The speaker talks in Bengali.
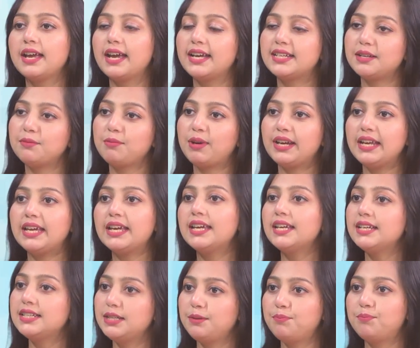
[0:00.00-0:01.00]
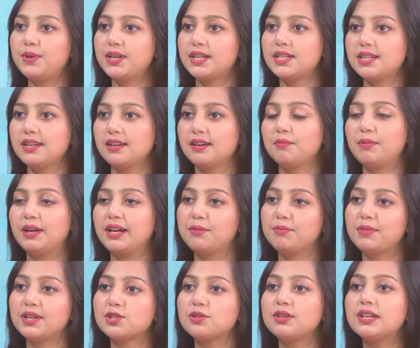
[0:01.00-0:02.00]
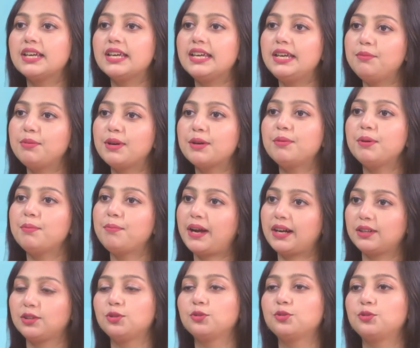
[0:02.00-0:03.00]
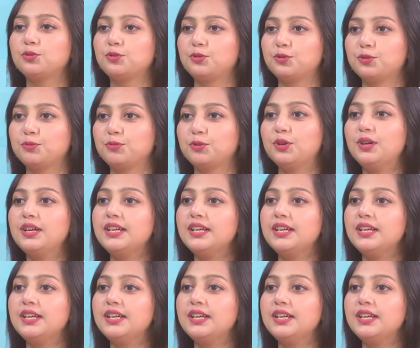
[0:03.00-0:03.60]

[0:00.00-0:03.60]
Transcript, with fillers: এটা মানে কি ডিপ্রেশন মানে আমরা আসলে কিভাবে পার্থক্য করব